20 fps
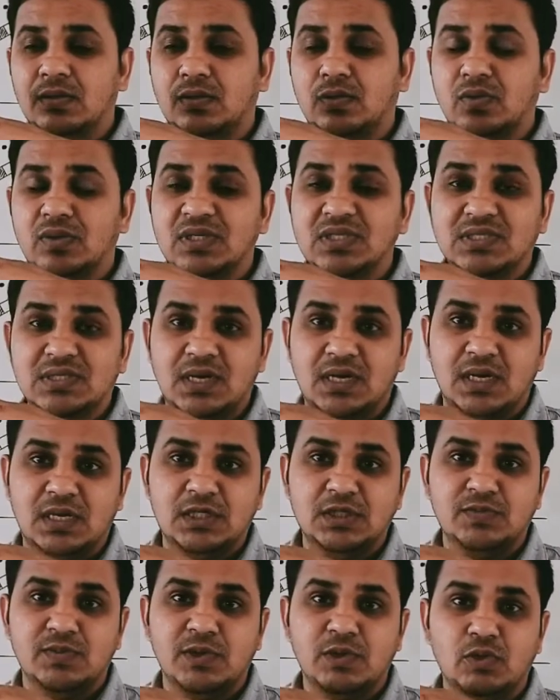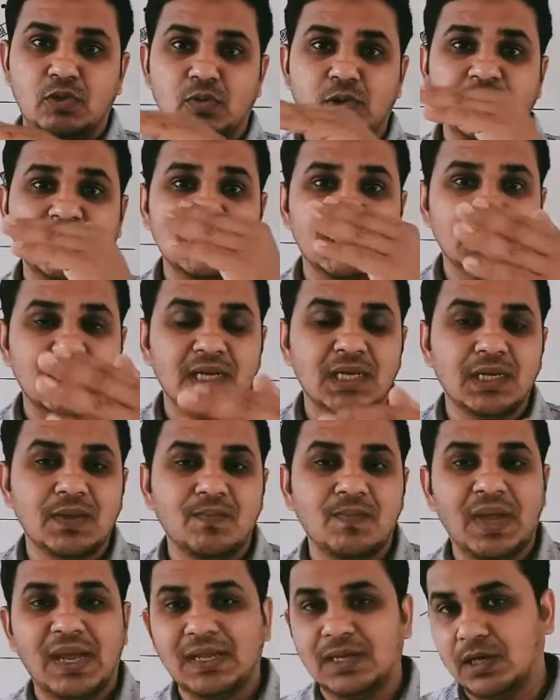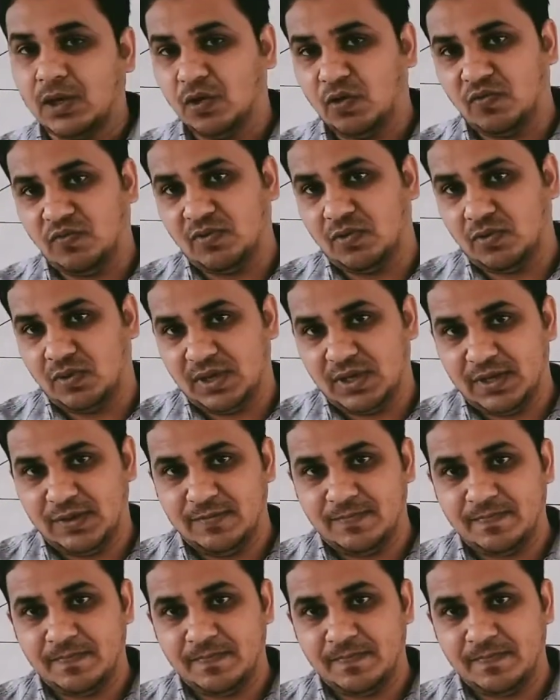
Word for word: तो इस अरेंजमेंट को बोला जाता है ये बैंकिंग ऑफ रोड है